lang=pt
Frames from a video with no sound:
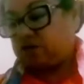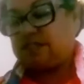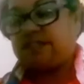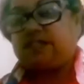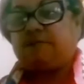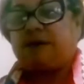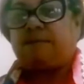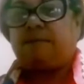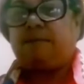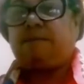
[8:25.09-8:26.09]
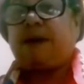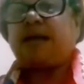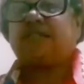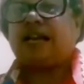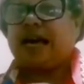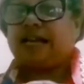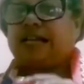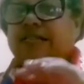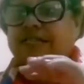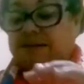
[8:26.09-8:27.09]
em cima, mais clara
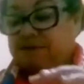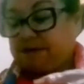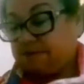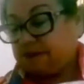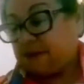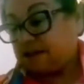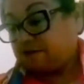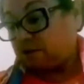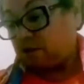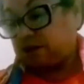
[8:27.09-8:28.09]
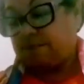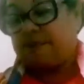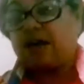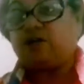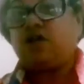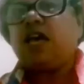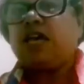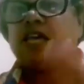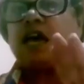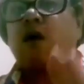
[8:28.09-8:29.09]
em cima e mais forte embaixo,
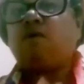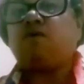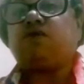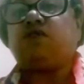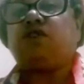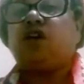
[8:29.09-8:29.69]
em alguns.